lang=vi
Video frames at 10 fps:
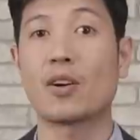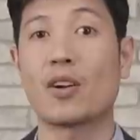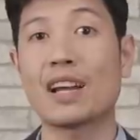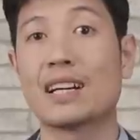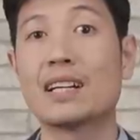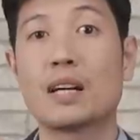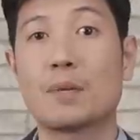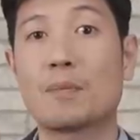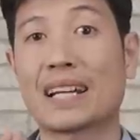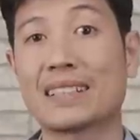đó là
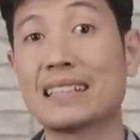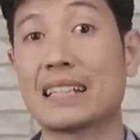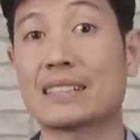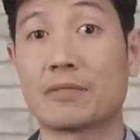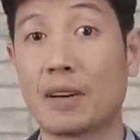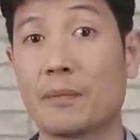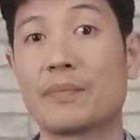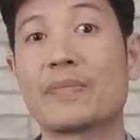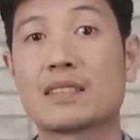bán cái gì là sản phẩm,